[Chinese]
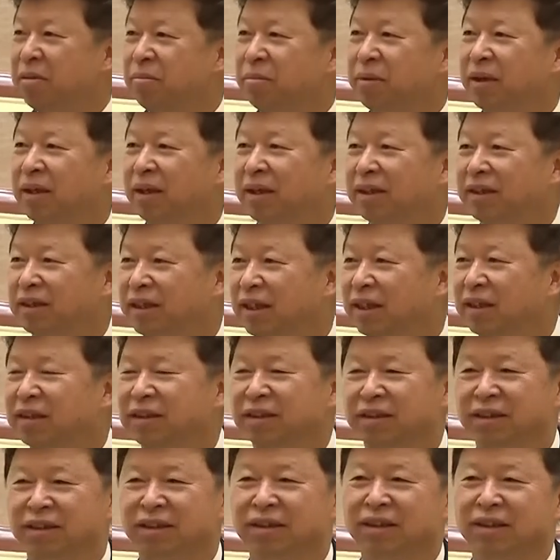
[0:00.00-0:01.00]
涛在会
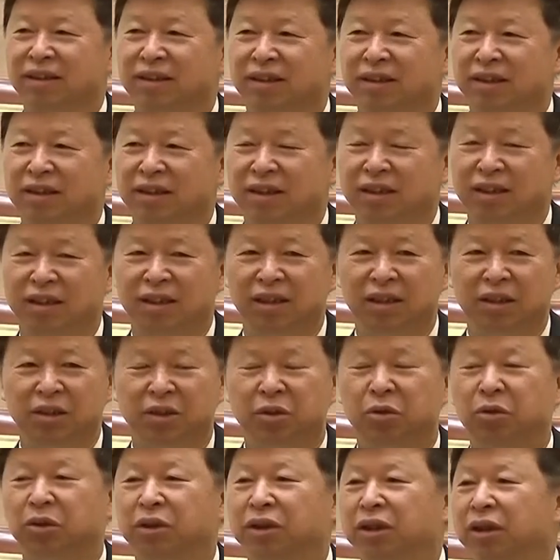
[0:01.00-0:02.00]
见参访团时表
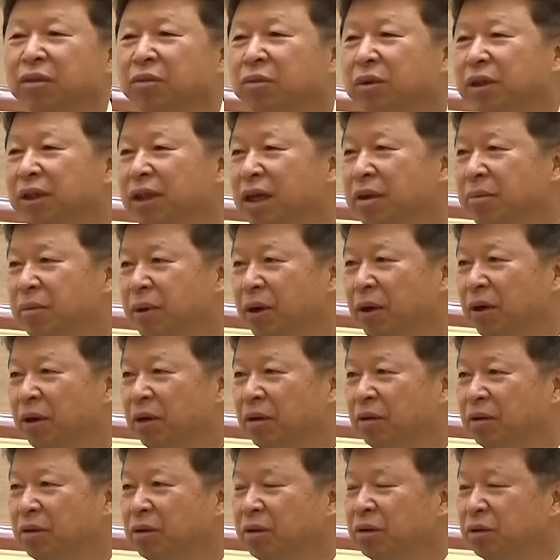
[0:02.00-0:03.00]
示。我们全
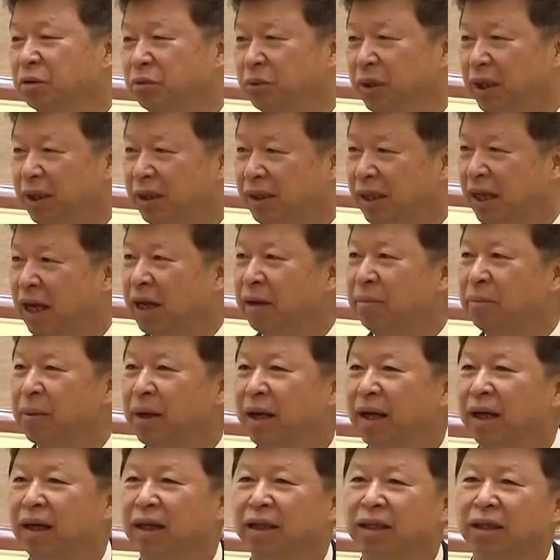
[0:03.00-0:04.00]
面贯彻习近
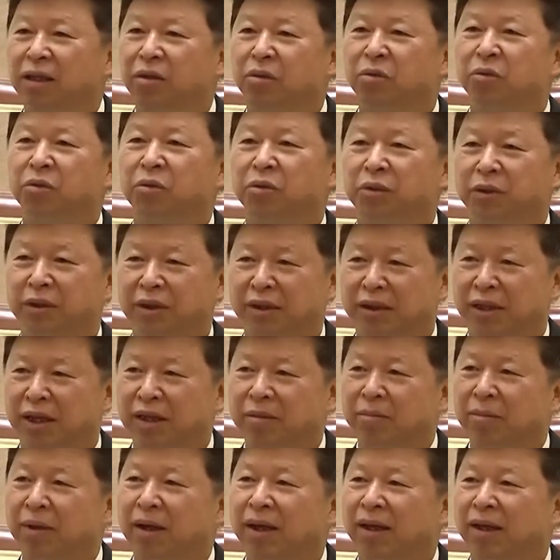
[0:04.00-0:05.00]
平总书记重
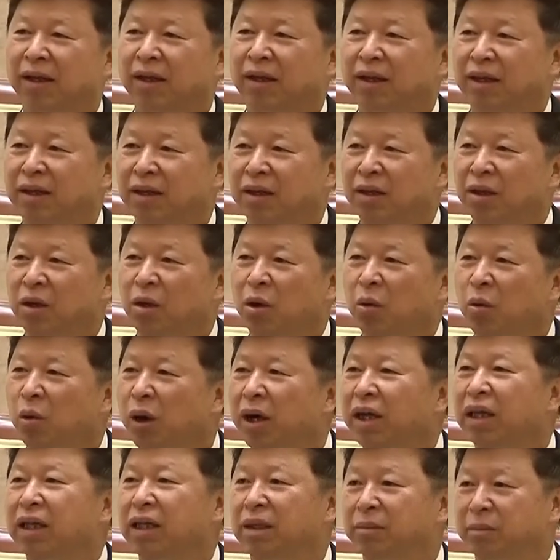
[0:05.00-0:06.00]
要指示精神
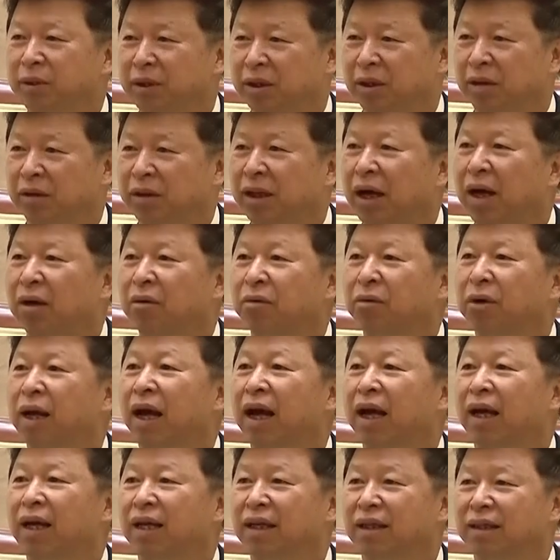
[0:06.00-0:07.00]
和党解决台
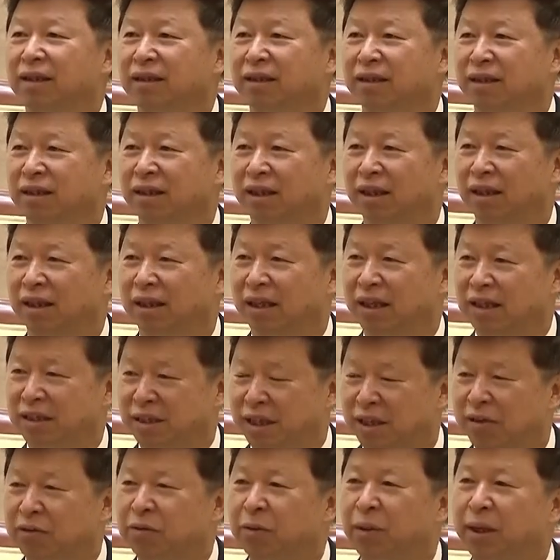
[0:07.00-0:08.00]
湾问题的总体
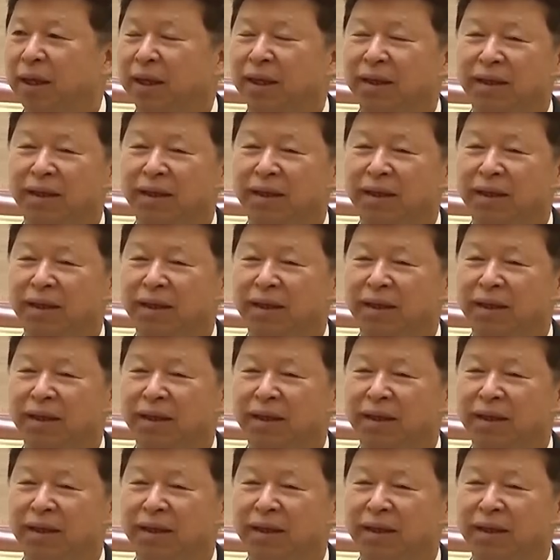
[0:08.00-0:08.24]
方略，